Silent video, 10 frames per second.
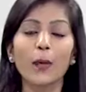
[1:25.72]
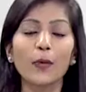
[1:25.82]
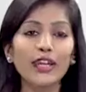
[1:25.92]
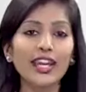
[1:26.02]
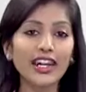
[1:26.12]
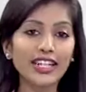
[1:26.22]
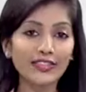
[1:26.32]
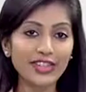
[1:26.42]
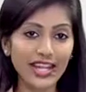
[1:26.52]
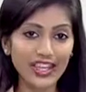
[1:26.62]
முக்கிய
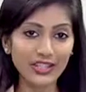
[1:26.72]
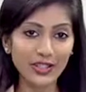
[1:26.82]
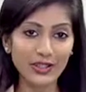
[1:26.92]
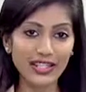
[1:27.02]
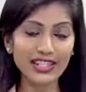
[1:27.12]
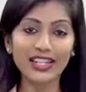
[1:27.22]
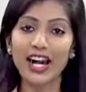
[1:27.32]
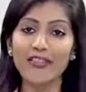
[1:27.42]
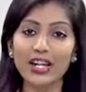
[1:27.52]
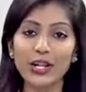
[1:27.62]
நிகழ்வுகளை அறிந்து கொள்ள
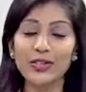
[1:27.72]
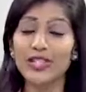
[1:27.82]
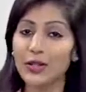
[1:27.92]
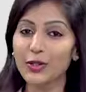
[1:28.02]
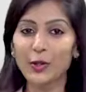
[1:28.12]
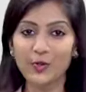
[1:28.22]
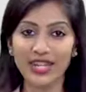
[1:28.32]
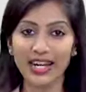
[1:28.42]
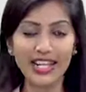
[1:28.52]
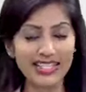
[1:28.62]
காவிரி நியூஸ் யூடியூப்
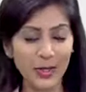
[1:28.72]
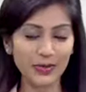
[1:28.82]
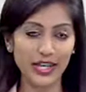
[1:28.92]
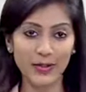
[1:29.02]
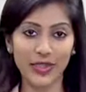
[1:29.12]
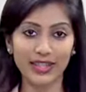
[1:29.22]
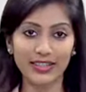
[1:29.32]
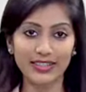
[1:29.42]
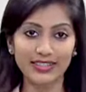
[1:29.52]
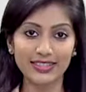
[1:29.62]
சேனலை சப்ஸ்கிரைப்
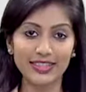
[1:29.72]
செய்யுங்கள்